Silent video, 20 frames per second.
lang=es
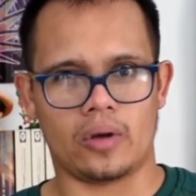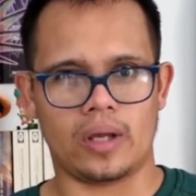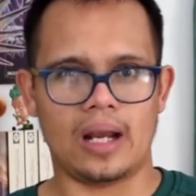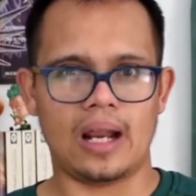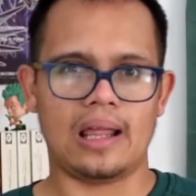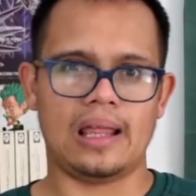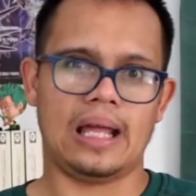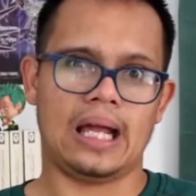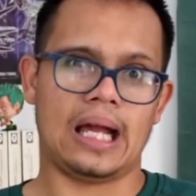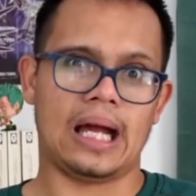lo
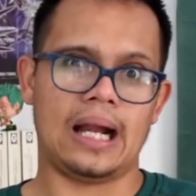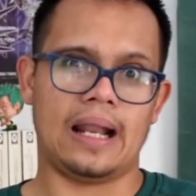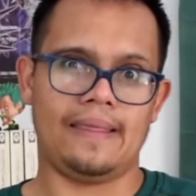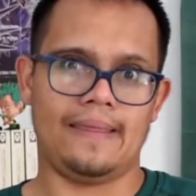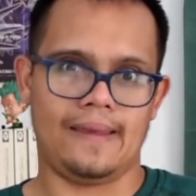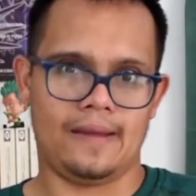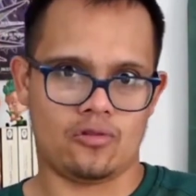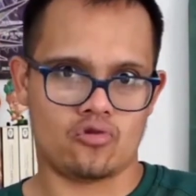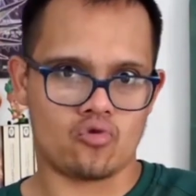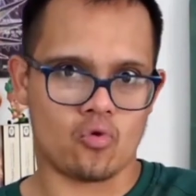quiere
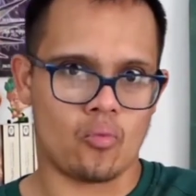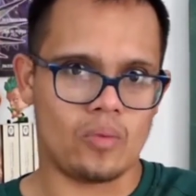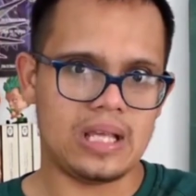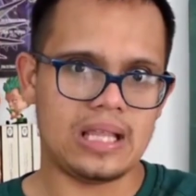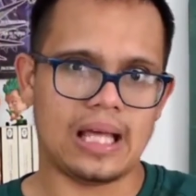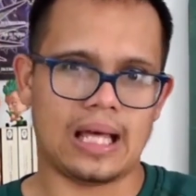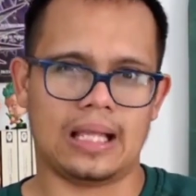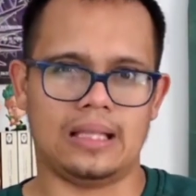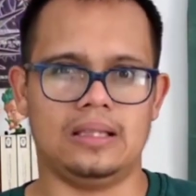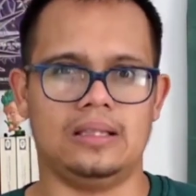alejar de su
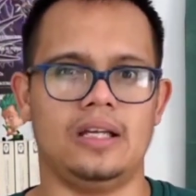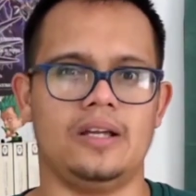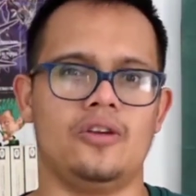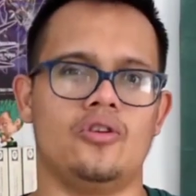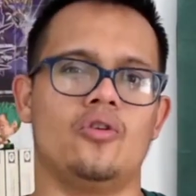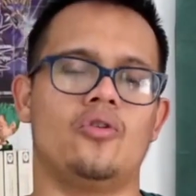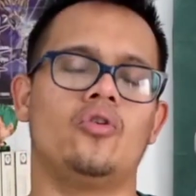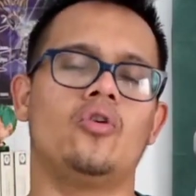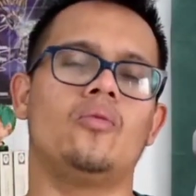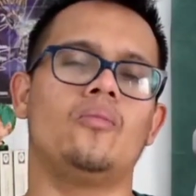vida
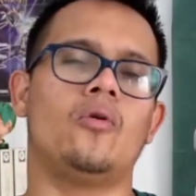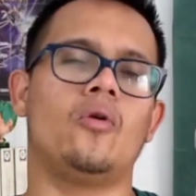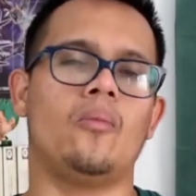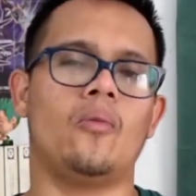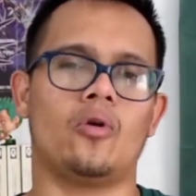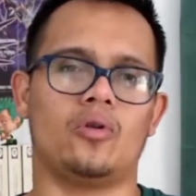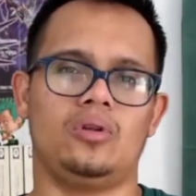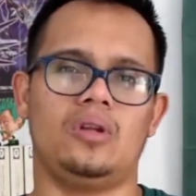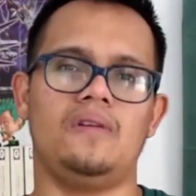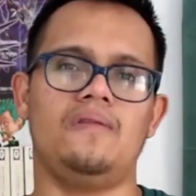anterior como
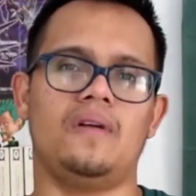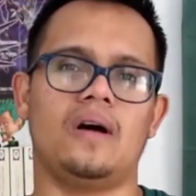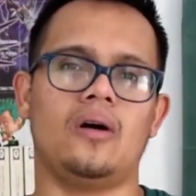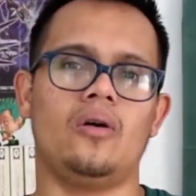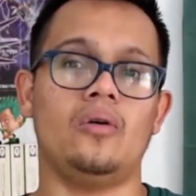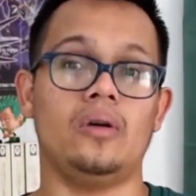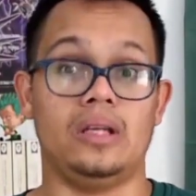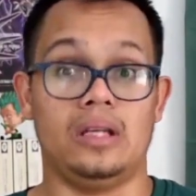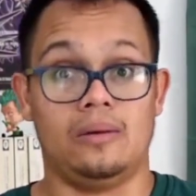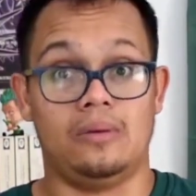
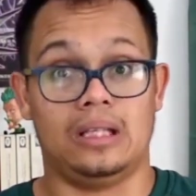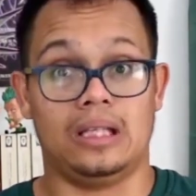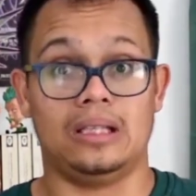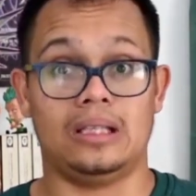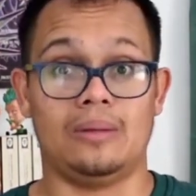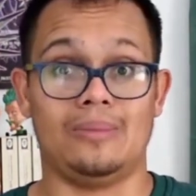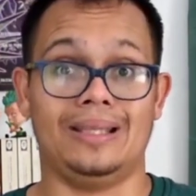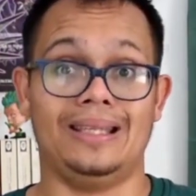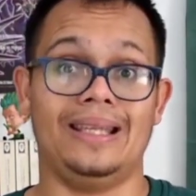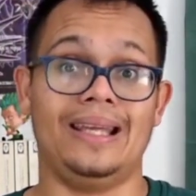mortífago y
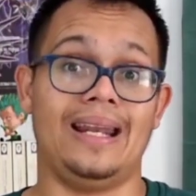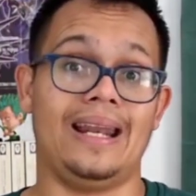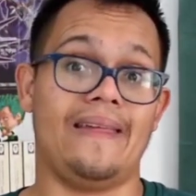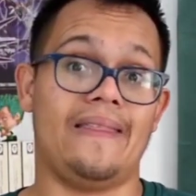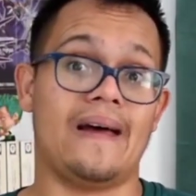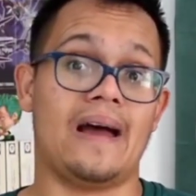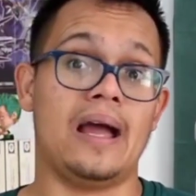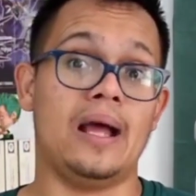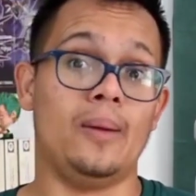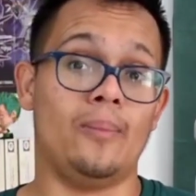evidentemente
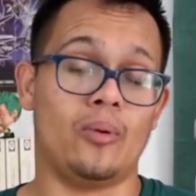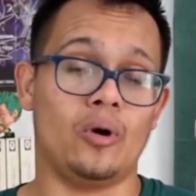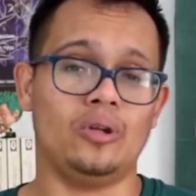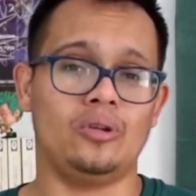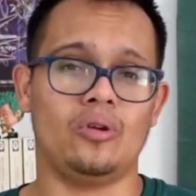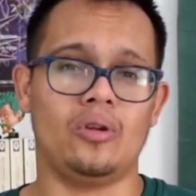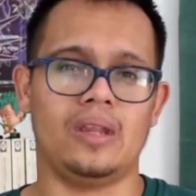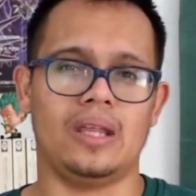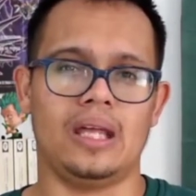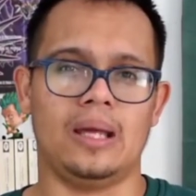le da el
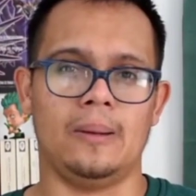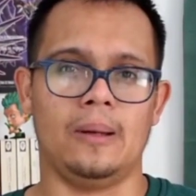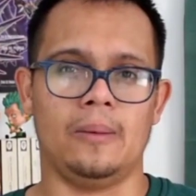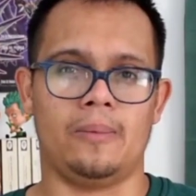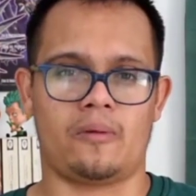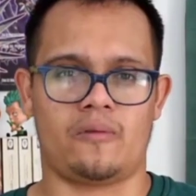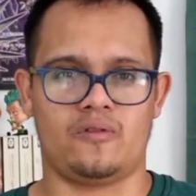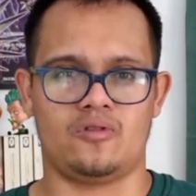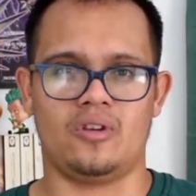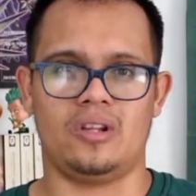puesto
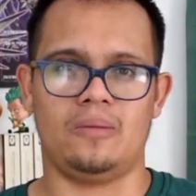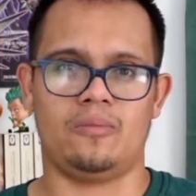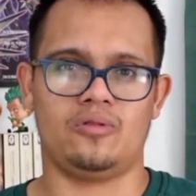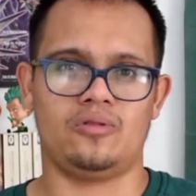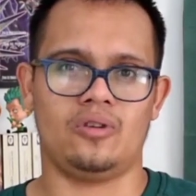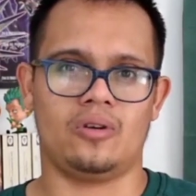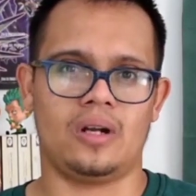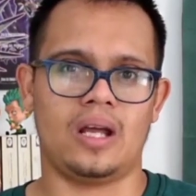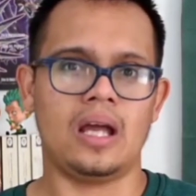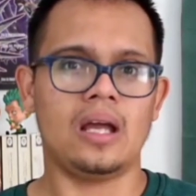de, profesor de
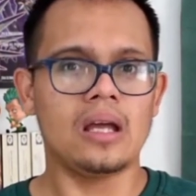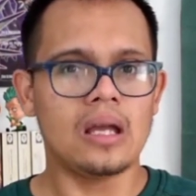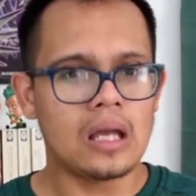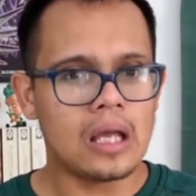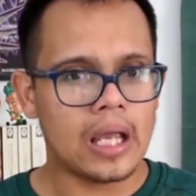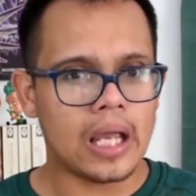pociones,